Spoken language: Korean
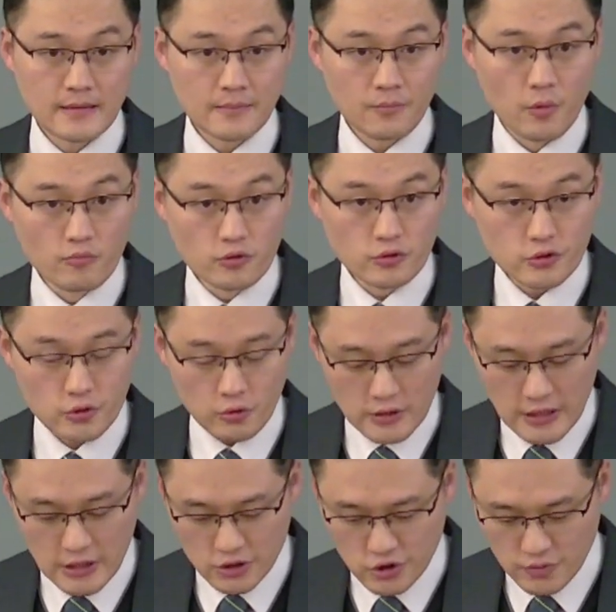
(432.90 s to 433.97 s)
본문 속
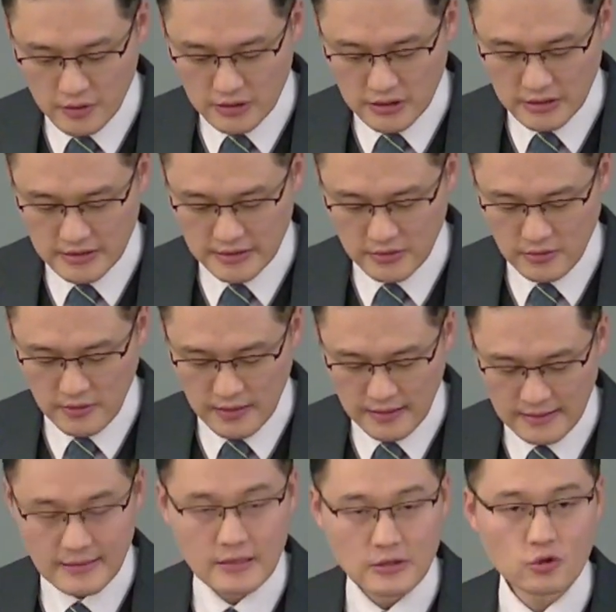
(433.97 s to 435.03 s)
예수님의 제자들과
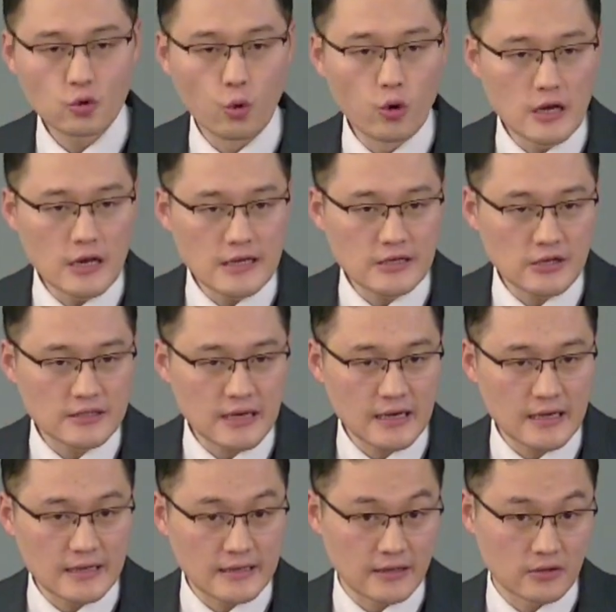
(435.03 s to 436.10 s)
동일 선상에
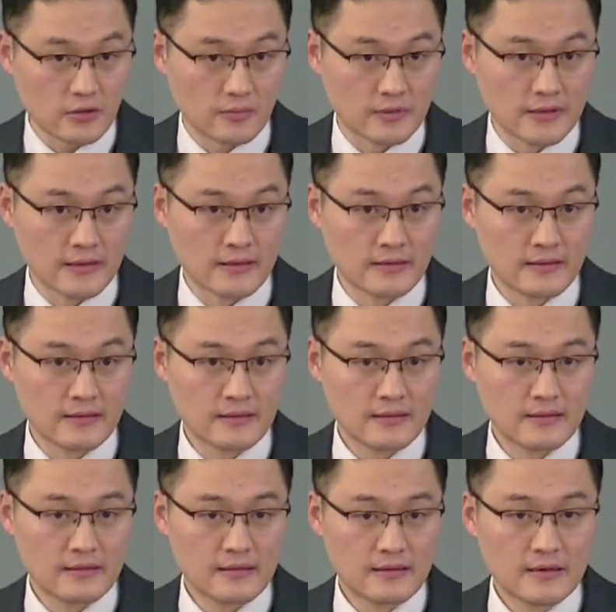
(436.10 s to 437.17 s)
있다는 겁니다.
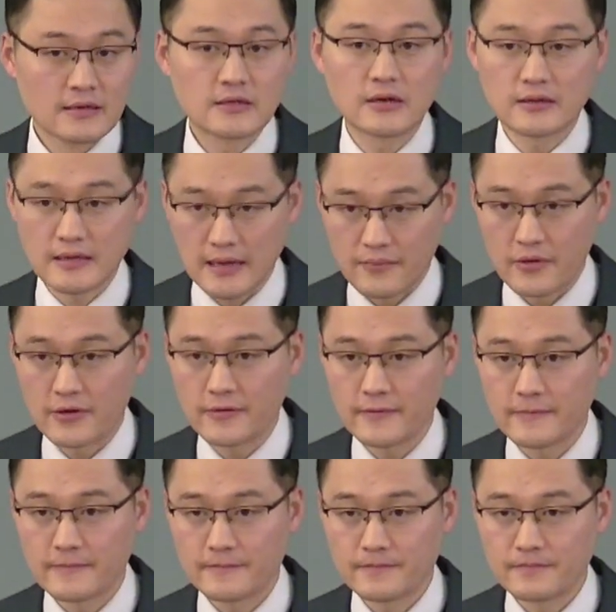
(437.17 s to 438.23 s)
그렇다면
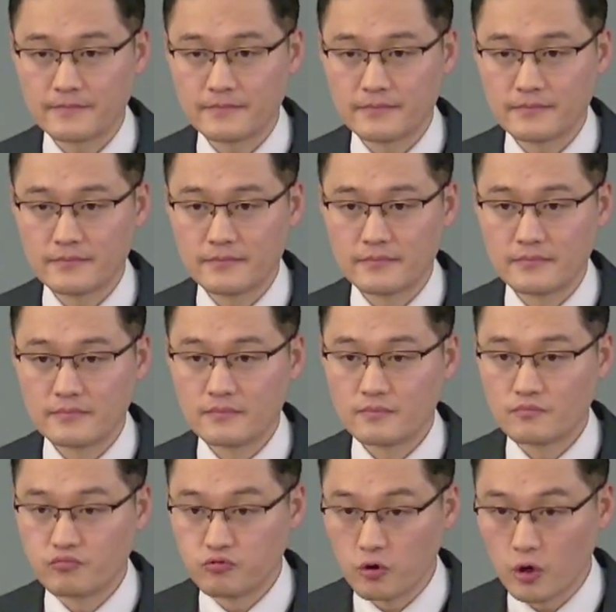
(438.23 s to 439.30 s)

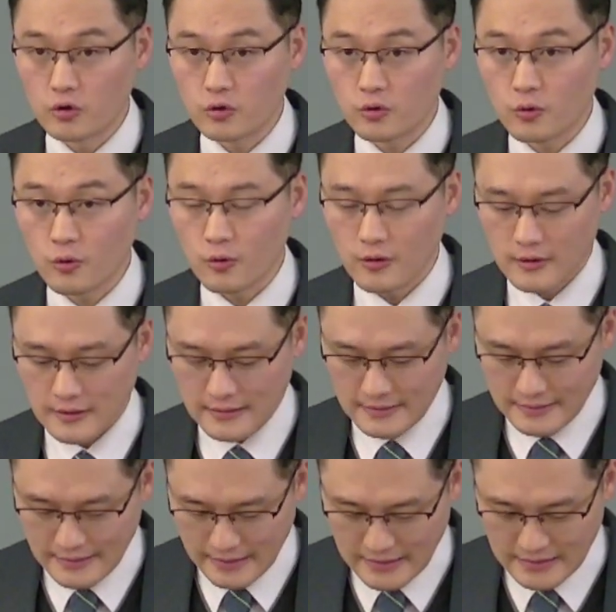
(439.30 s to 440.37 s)
무엇도
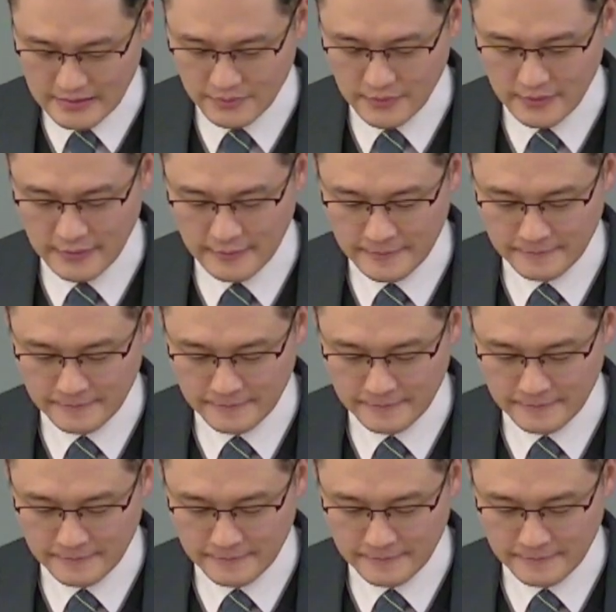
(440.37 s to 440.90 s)
같겠습니까?